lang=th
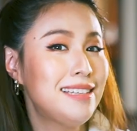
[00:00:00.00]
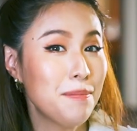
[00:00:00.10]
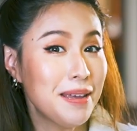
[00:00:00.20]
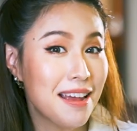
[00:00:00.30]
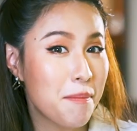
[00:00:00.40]
ที่
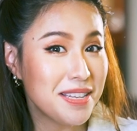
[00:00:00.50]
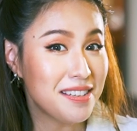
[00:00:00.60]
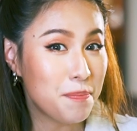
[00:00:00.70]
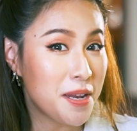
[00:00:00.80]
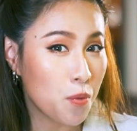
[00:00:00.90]
ไม่ทำให้
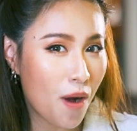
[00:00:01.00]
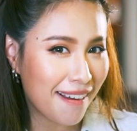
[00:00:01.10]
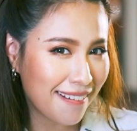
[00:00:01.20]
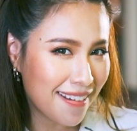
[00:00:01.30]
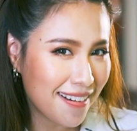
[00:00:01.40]
ซีผิดหวัง
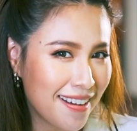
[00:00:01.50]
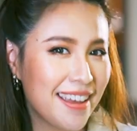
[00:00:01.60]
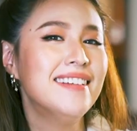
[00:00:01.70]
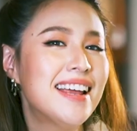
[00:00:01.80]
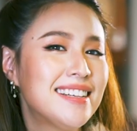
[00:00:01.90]
เลย
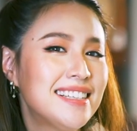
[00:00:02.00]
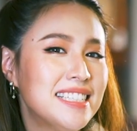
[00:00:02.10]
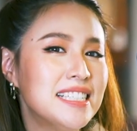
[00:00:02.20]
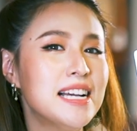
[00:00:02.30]
นั่นก็คือ